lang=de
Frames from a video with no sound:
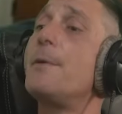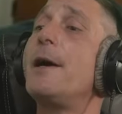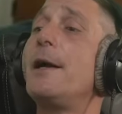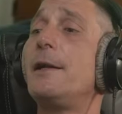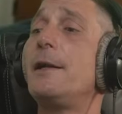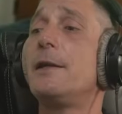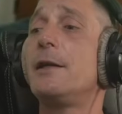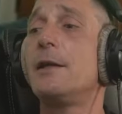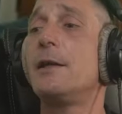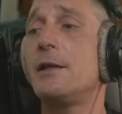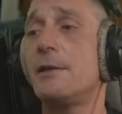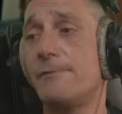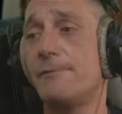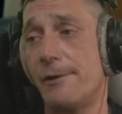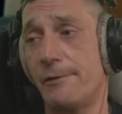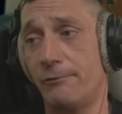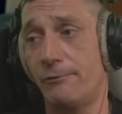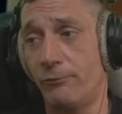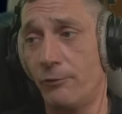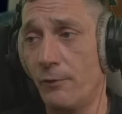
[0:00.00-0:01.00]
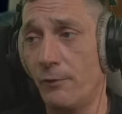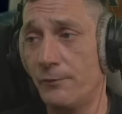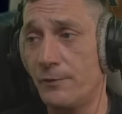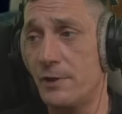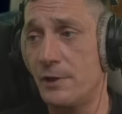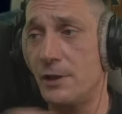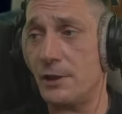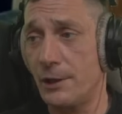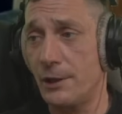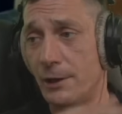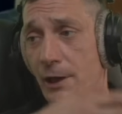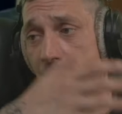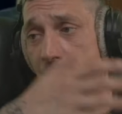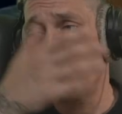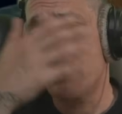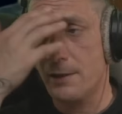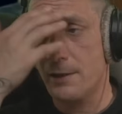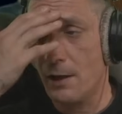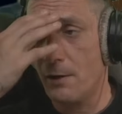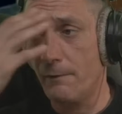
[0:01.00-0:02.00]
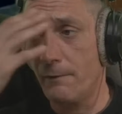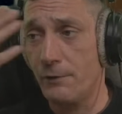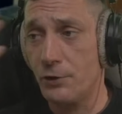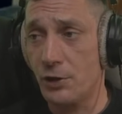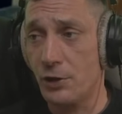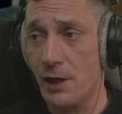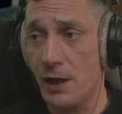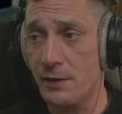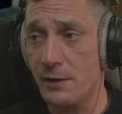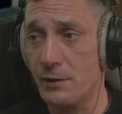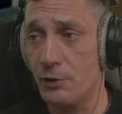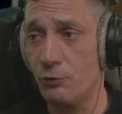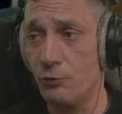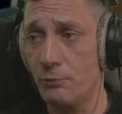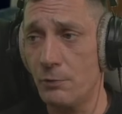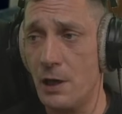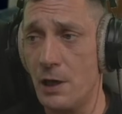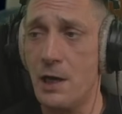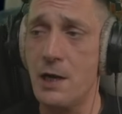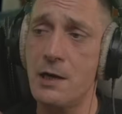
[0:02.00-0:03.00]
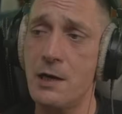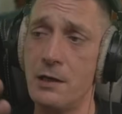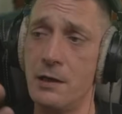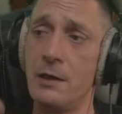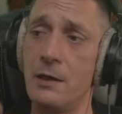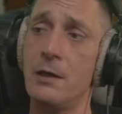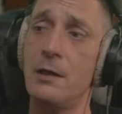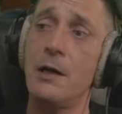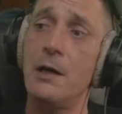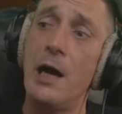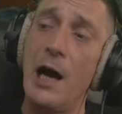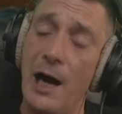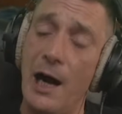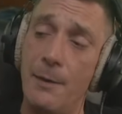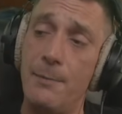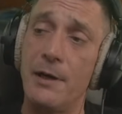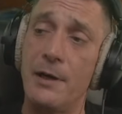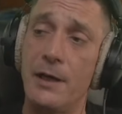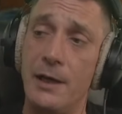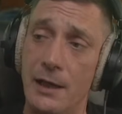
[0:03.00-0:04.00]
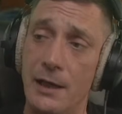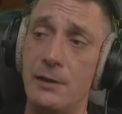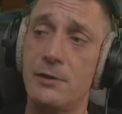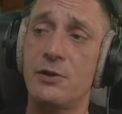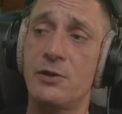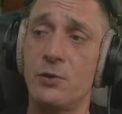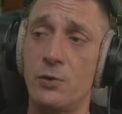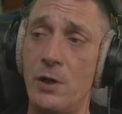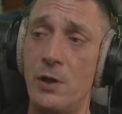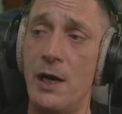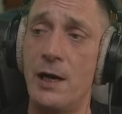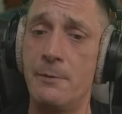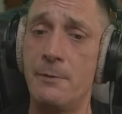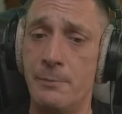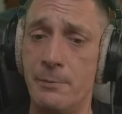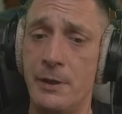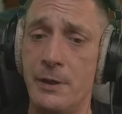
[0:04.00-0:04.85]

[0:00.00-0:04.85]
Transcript: Alter, der ist fast 50 oder 30 Jahre auf der Straße rumgehangen, aber geht so ab.